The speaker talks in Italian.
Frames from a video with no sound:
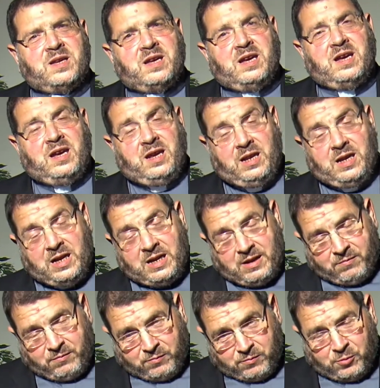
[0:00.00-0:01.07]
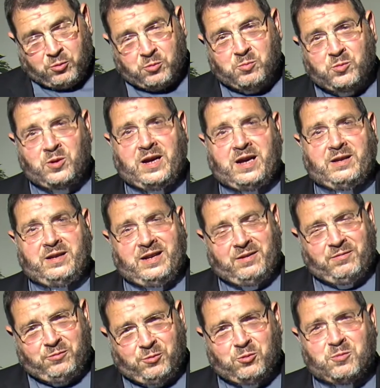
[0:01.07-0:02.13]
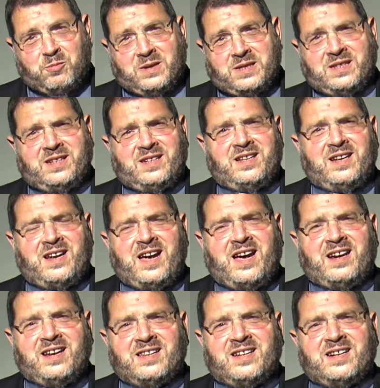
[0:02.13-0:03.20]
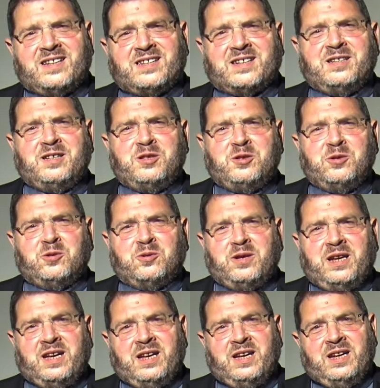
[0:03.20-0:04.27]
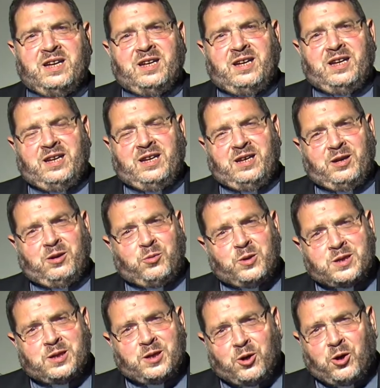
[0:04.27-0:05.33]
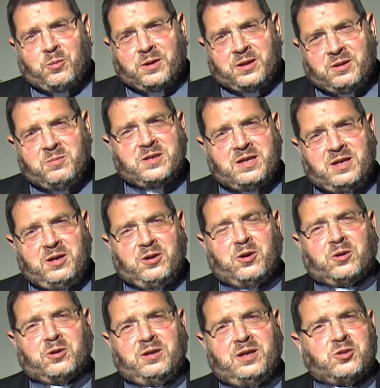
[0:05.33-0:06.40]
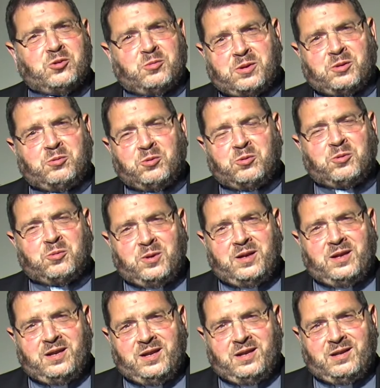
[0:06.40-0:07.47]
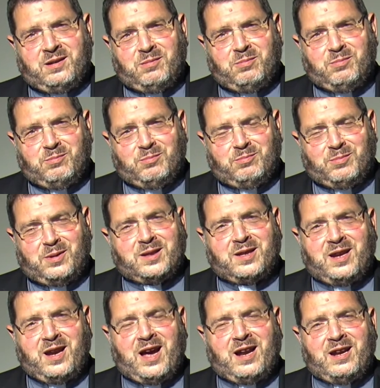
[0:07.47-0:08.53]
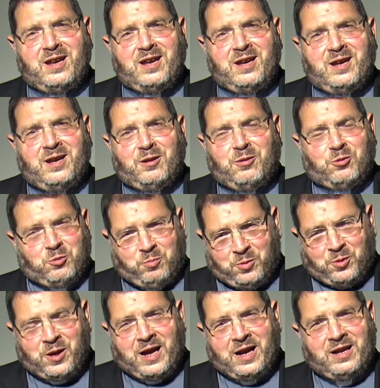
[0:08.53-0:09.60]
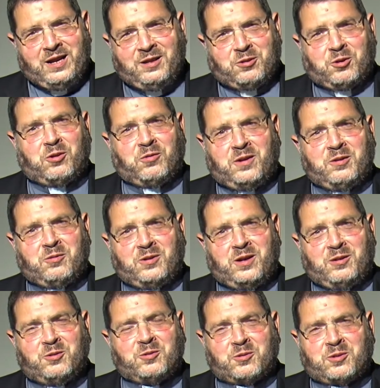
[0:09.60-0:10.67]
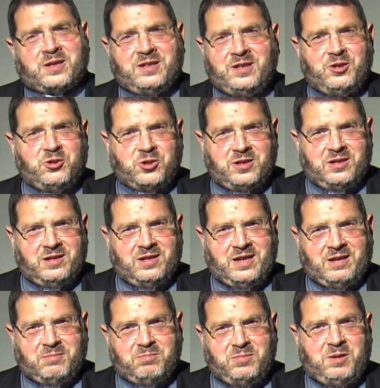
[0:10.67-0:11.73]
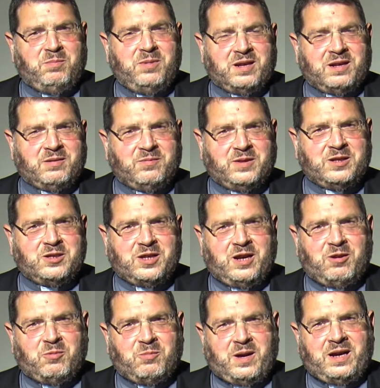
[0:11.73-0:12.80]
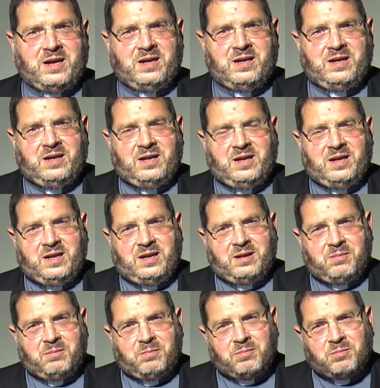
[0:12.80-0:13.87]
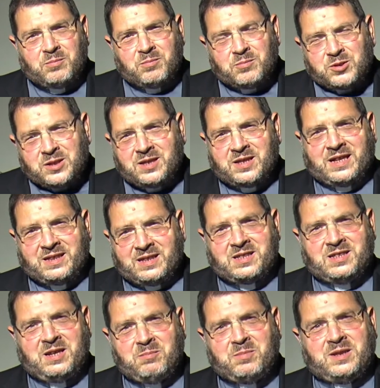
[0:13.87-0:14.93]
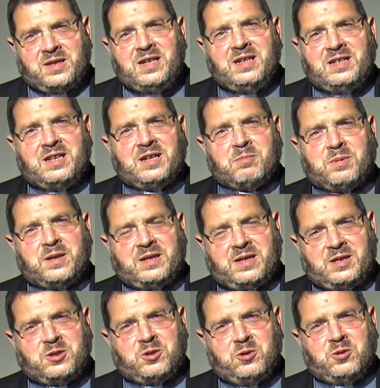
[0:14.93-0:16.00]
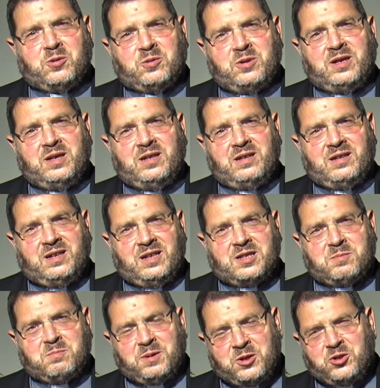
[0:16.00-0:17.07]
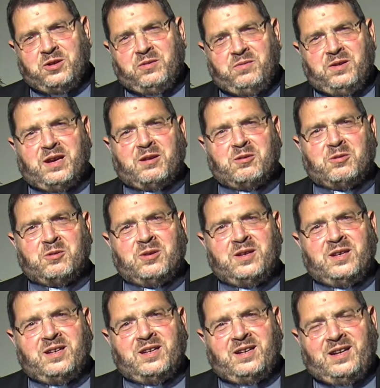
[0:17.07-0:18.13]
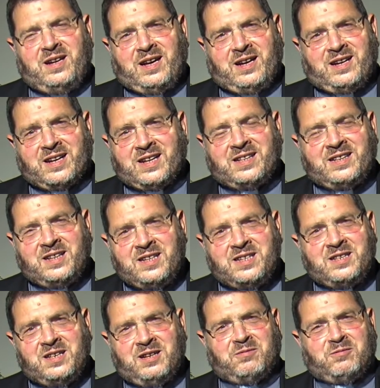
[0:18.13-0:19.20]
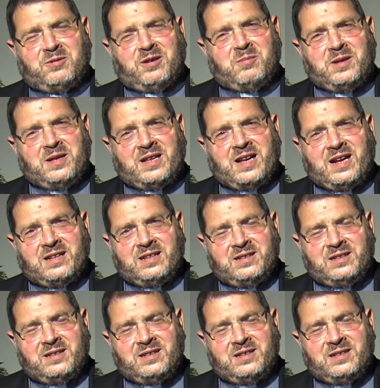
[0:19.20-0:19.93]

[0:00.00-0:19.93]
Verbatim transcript: nella, formula, nella forma settenaria della tradizione eh, queste opere di misericordia, soprattutto quelle materiali, corporali, trovano la loro radice nella Bibbia, nel Vangelo, ma eh, si tratta sempre di interpretazioni che specificano la caratteristica fondamentale del